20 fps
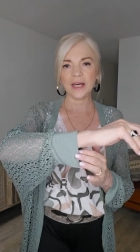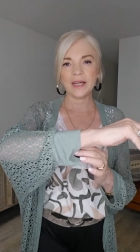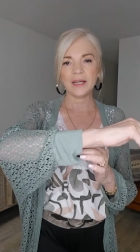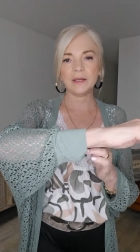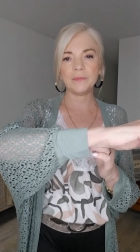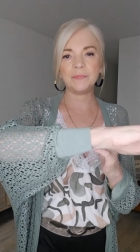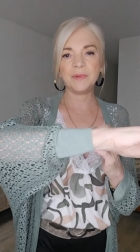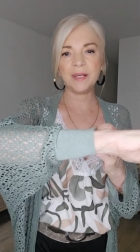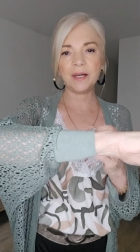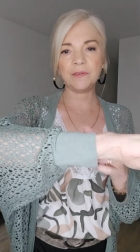et
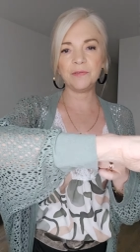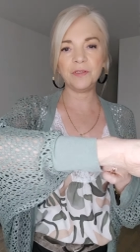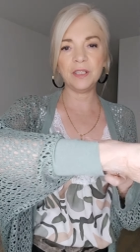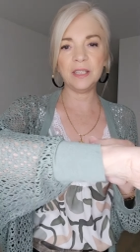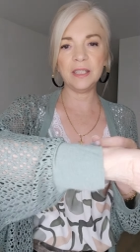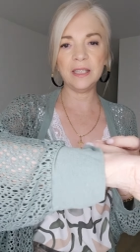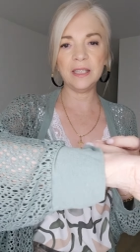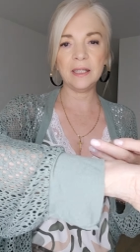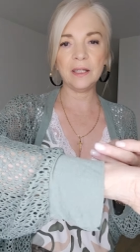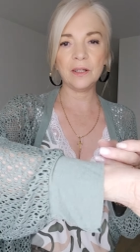bien
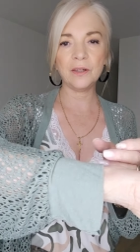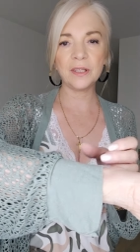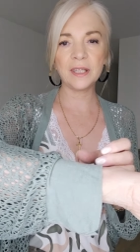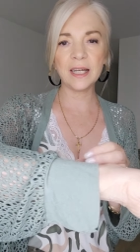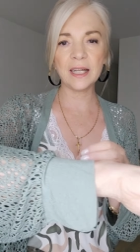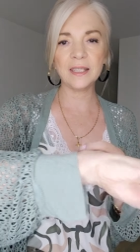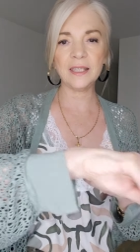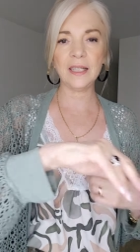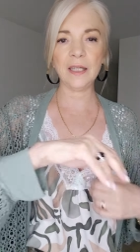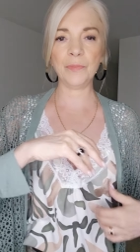fini.
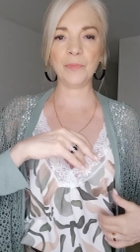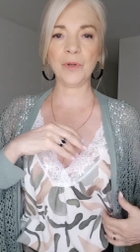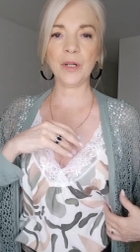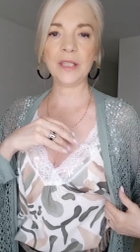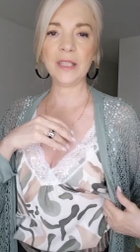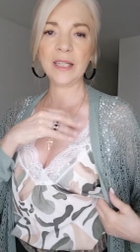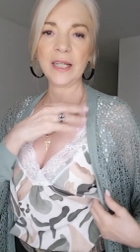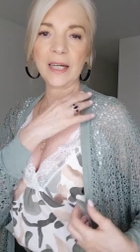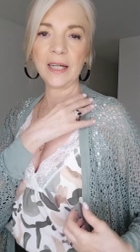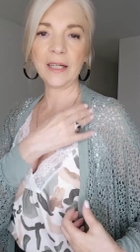Regardez les
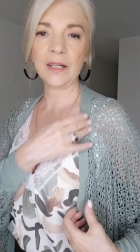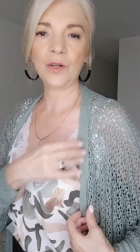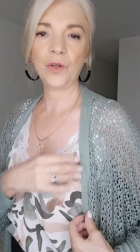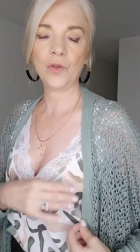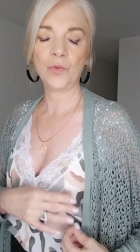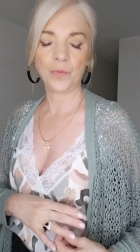poignets, le